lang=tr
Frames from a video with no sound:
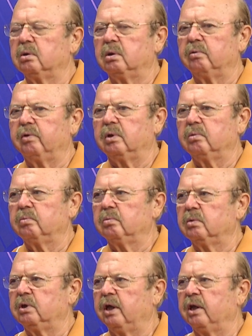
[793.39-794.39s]
efendim
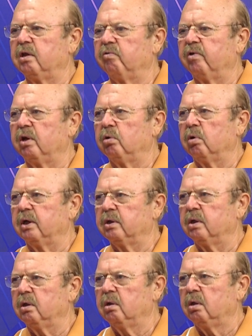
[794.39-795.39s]
direktif alıyorlar
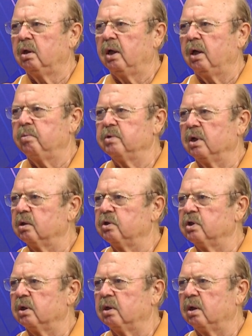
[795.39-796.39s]
ki hepsi
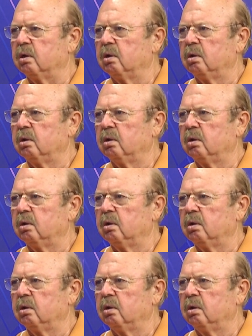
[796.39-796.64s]
alkışladılar.